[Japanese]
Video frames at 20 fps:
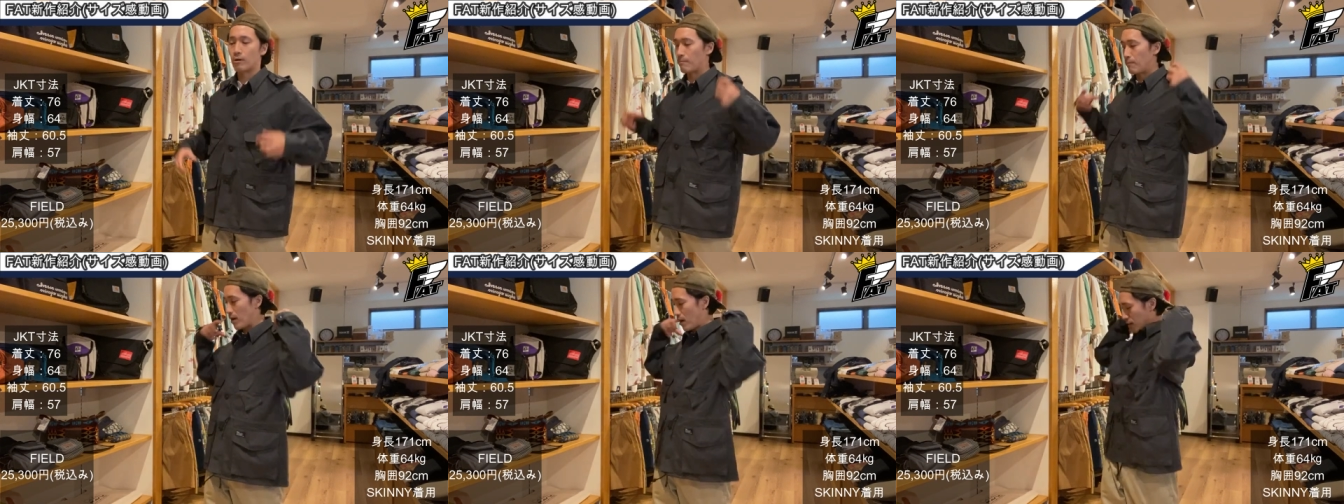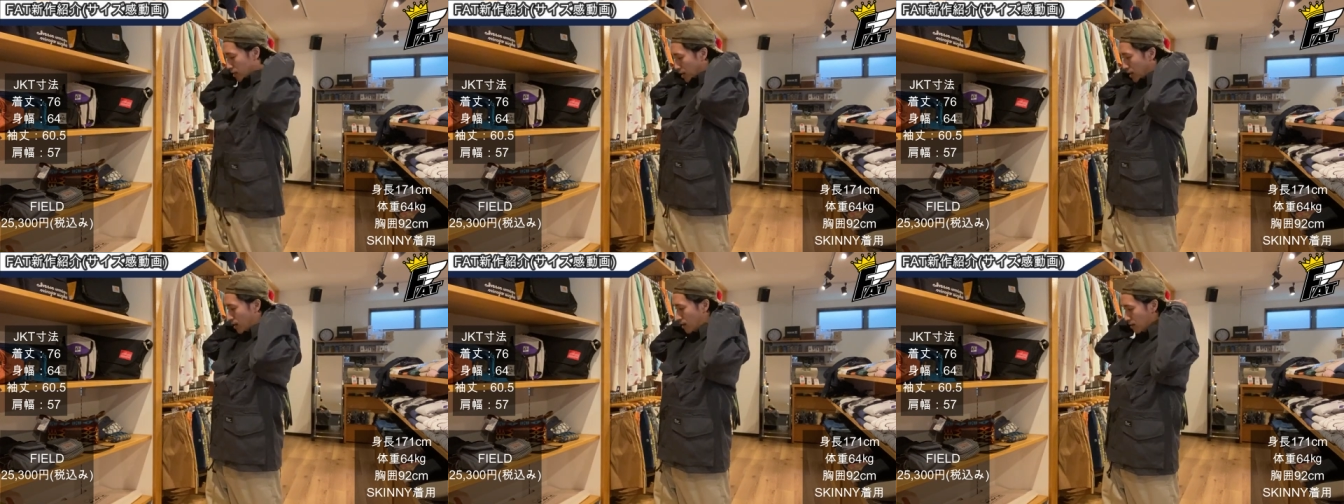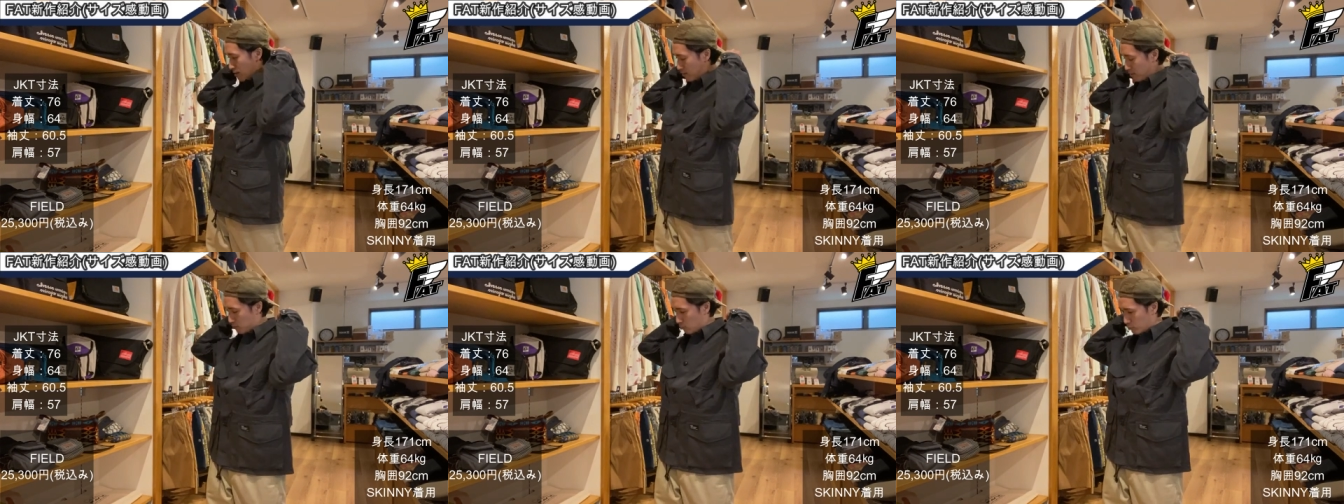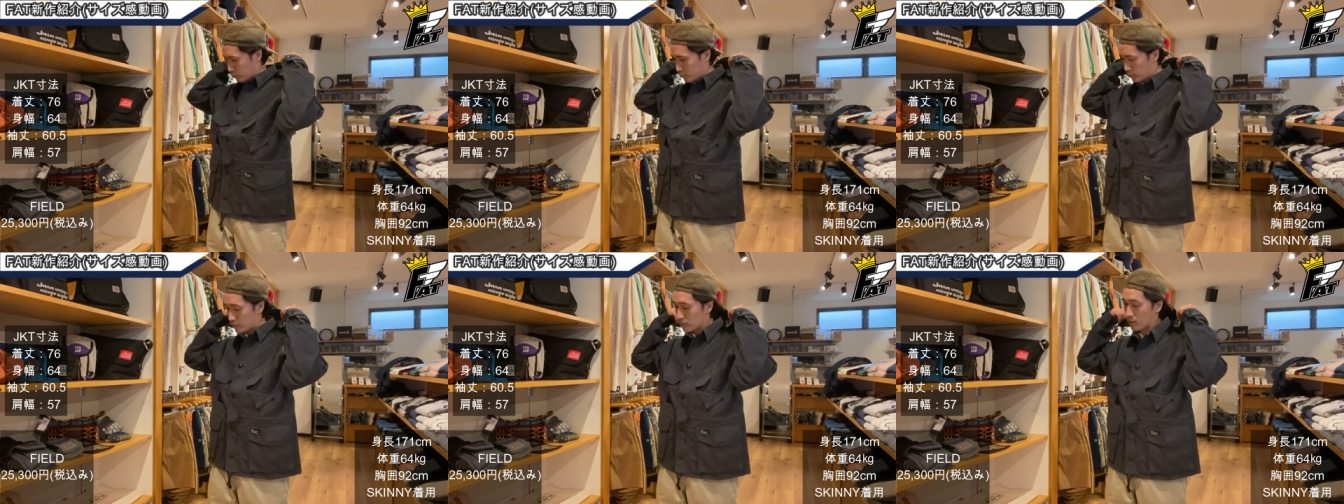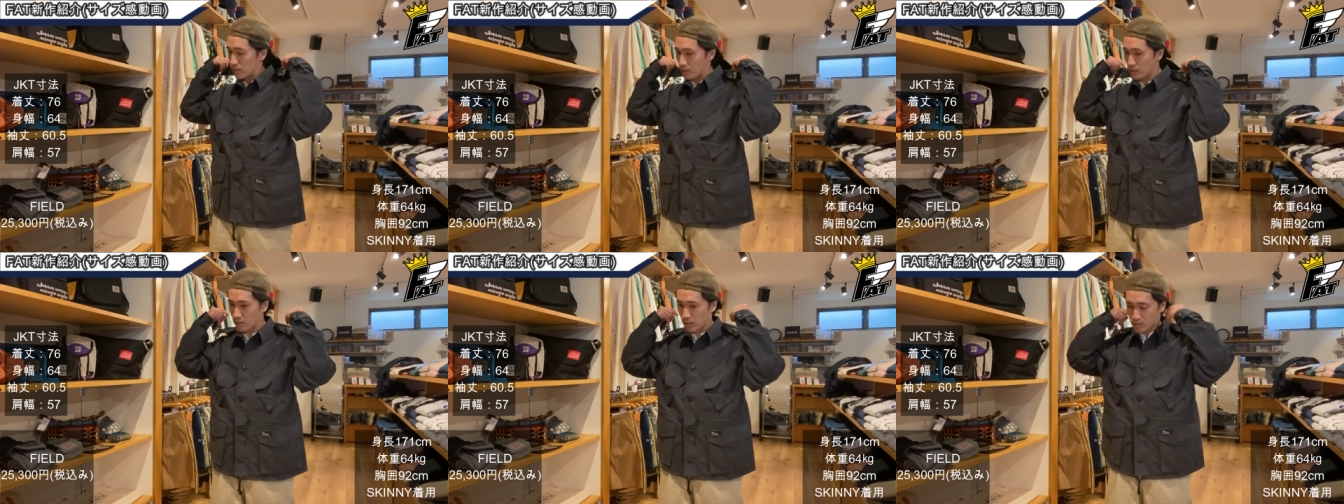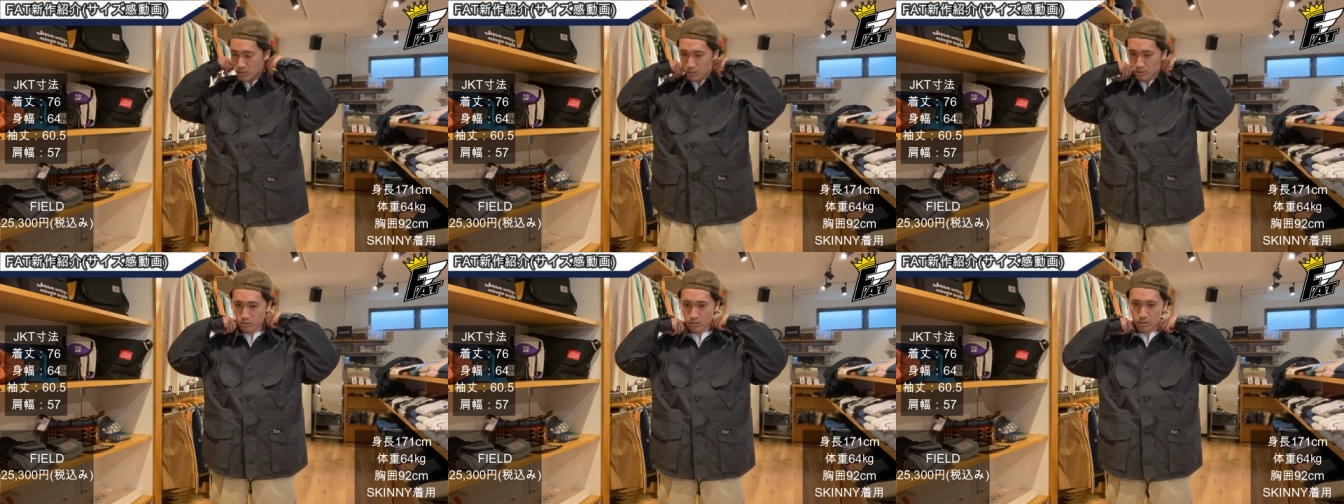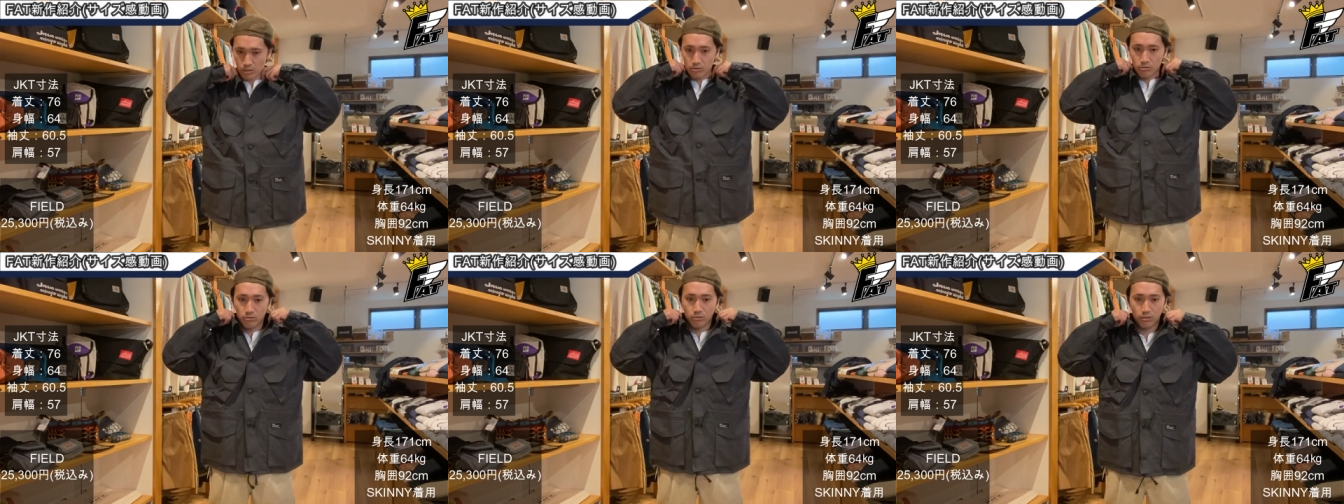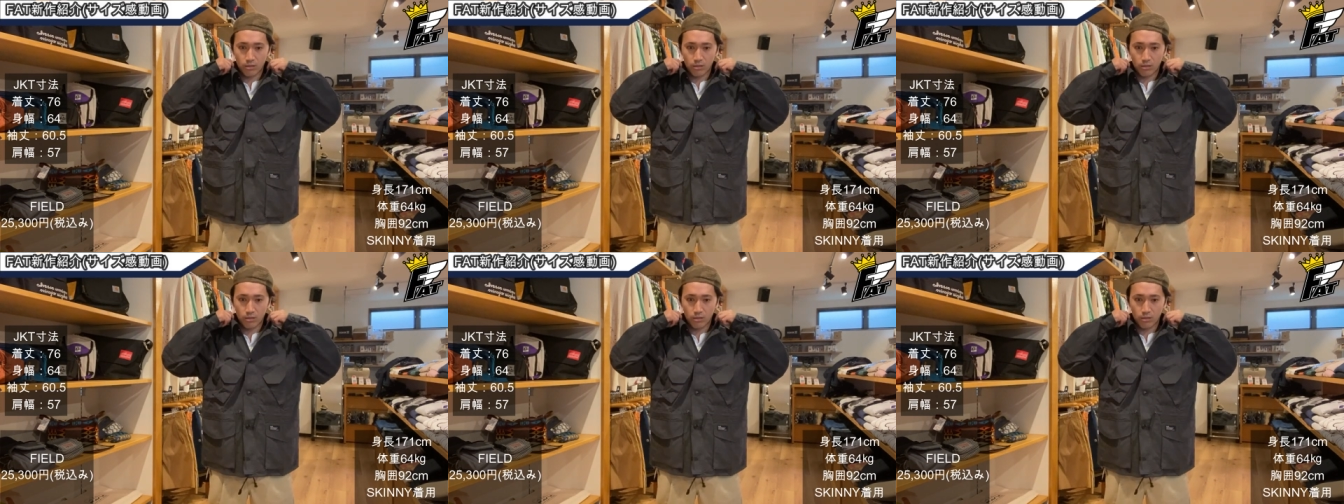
まあ、パーカーこのフードがね脱着できる